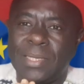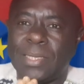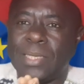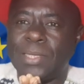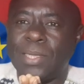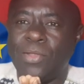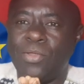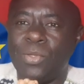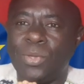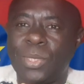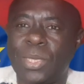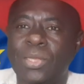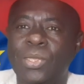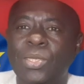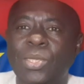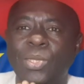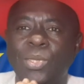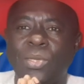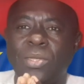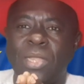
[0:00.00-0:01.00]
Et ça, c'est
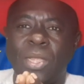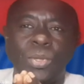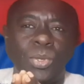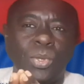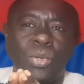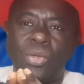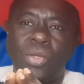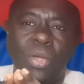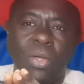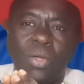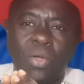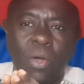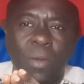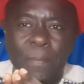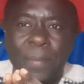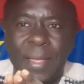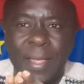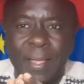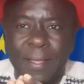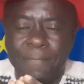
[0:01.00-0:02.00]
des, des unions
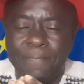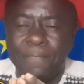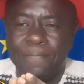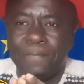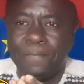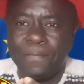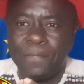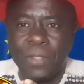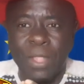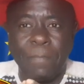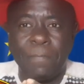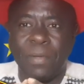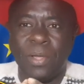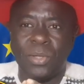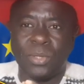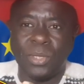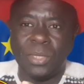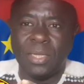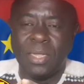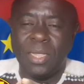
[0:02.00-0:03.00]
européennes, je
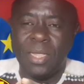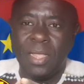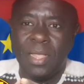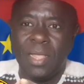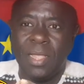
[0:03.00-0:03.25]
pense.